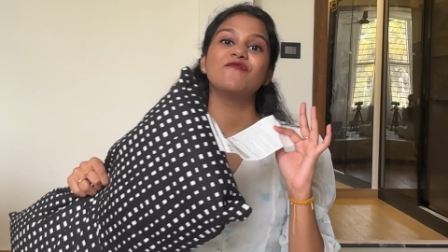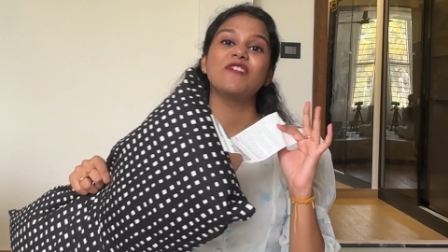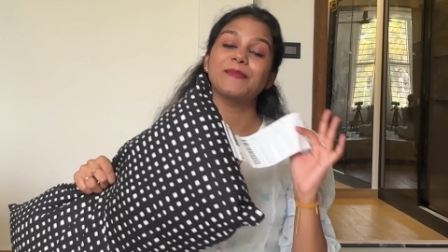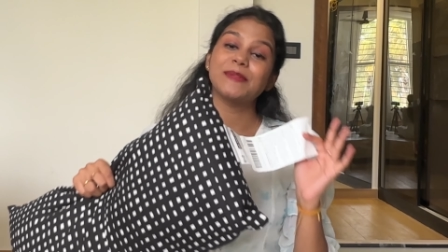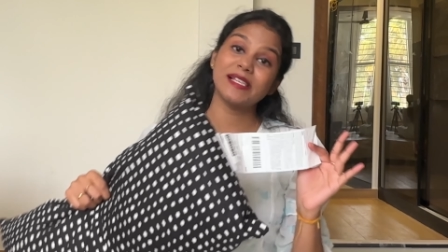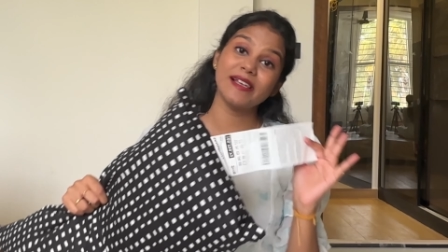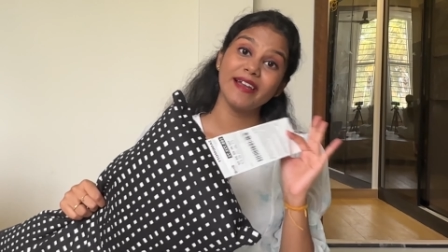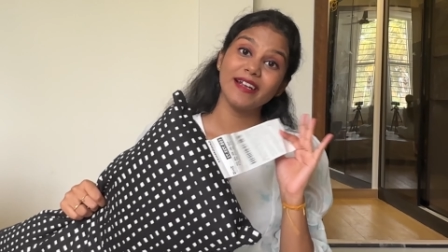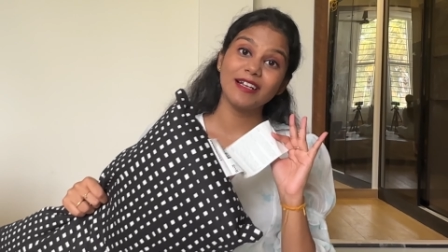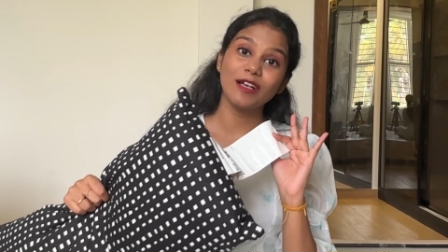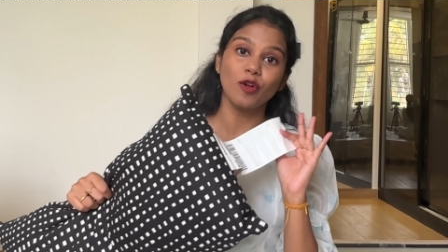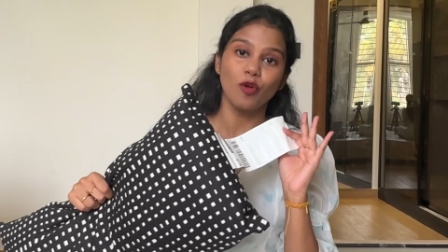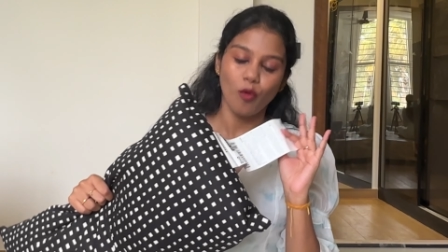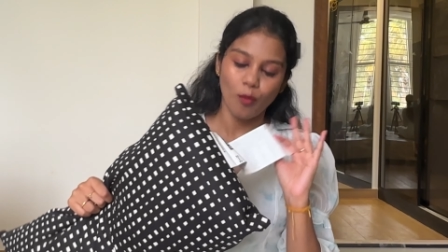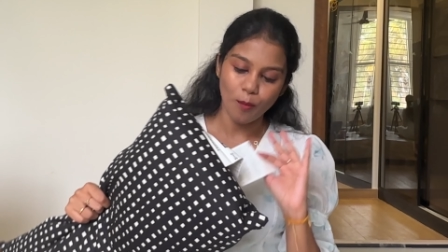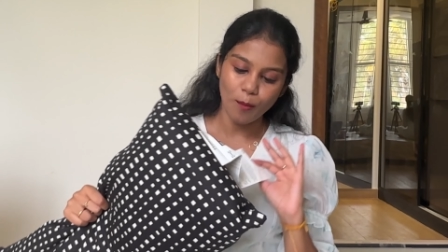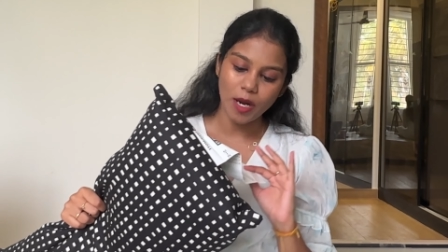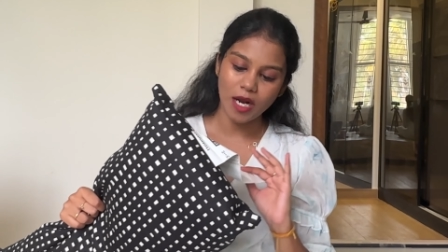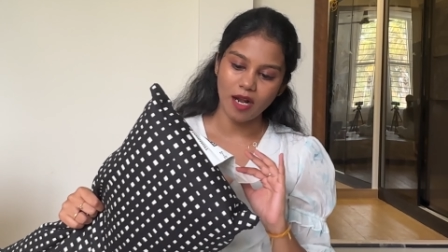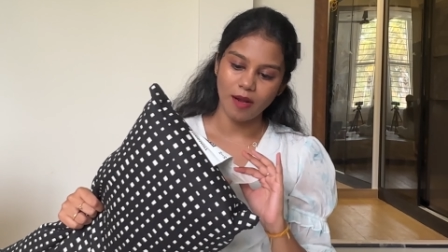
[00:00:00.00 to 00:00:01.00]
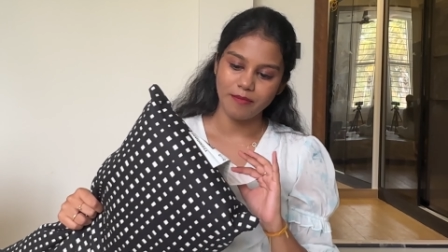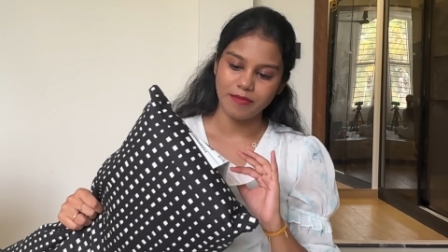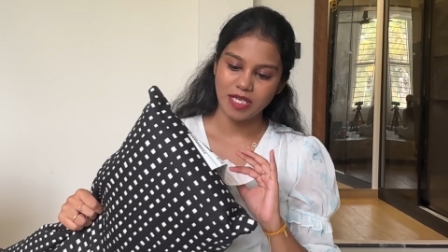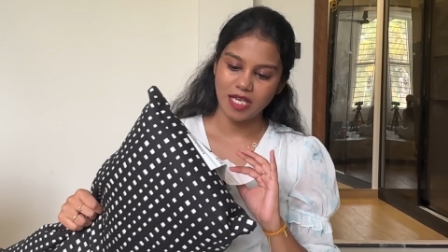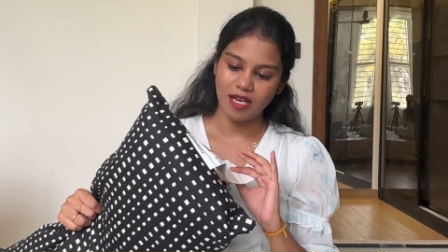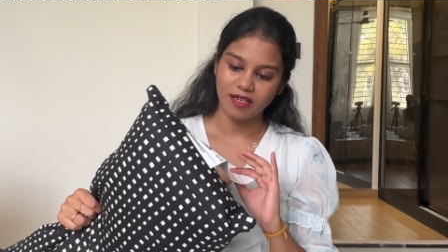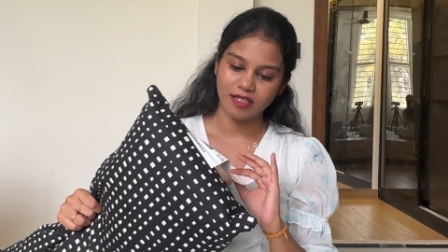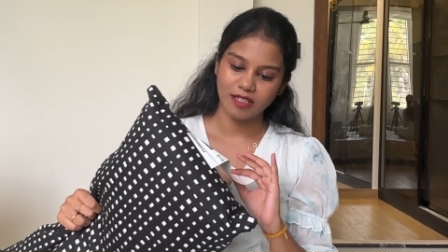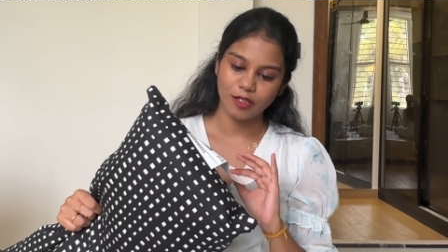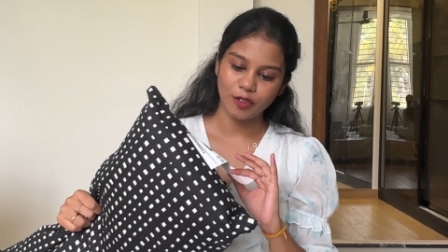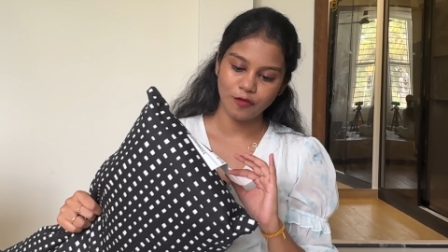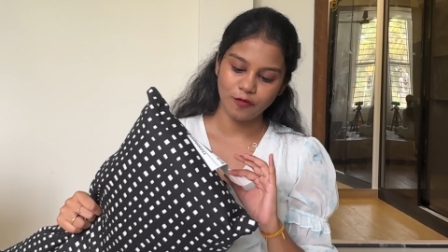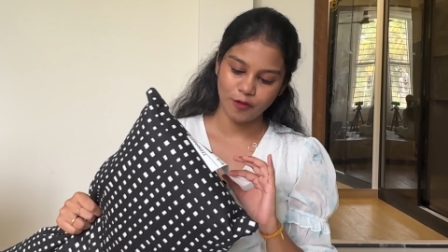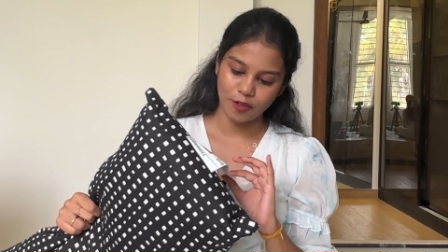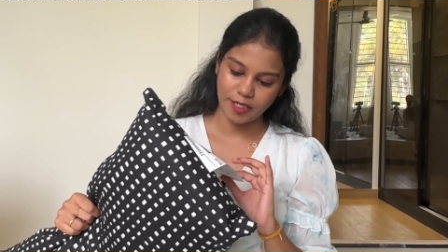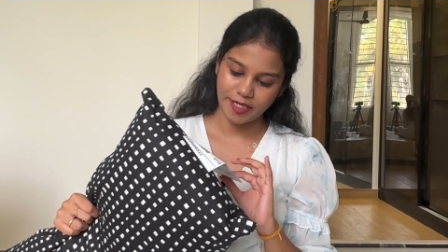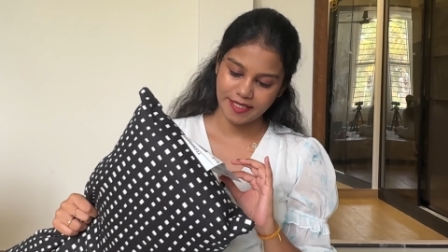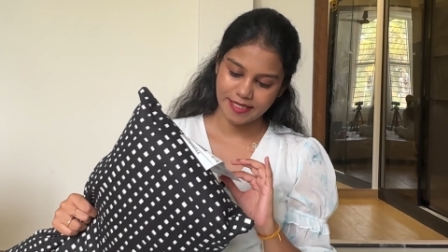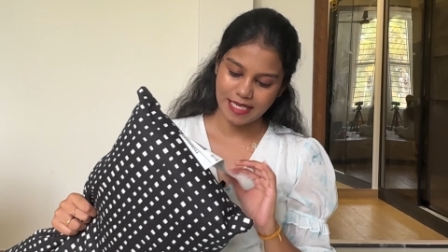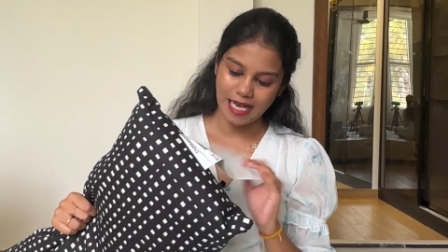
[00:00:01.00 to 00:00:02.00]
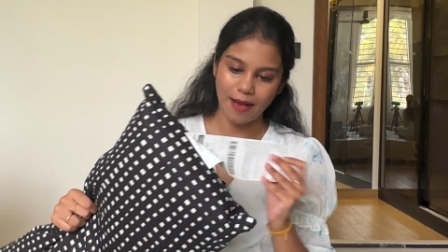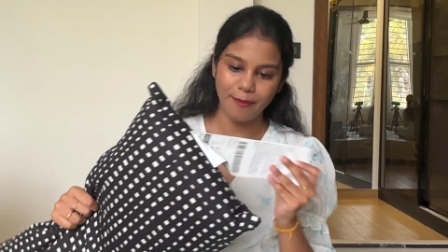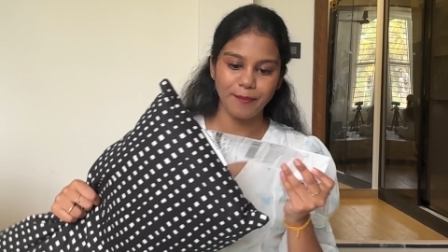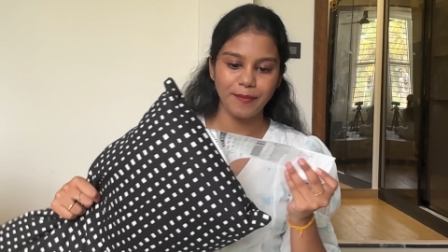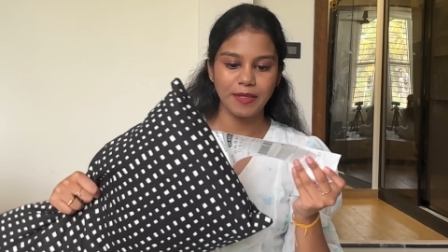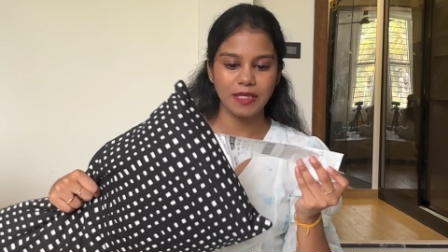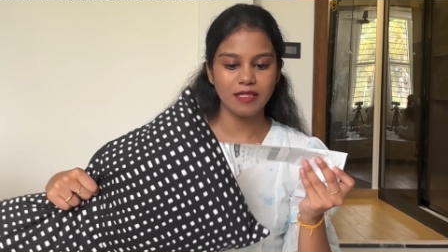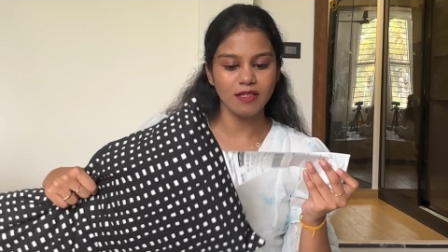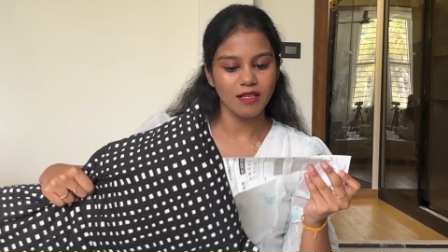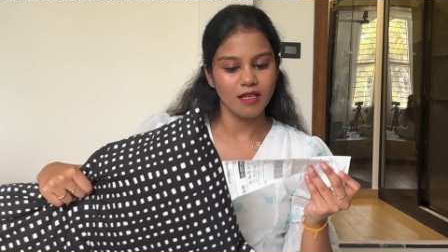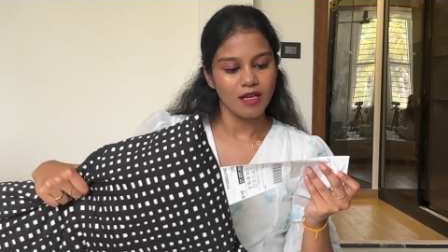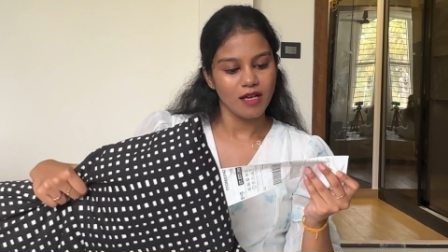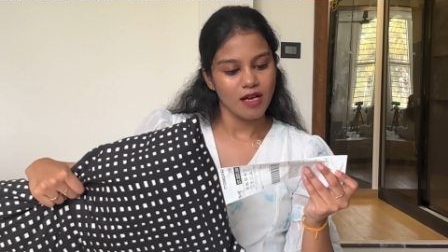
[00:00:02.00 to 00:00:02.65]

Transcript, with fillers: வெப்சைட்டில் ரொம்ப கம்மியாக இருக்குது ஃபார் எக்ஸாம்பிள்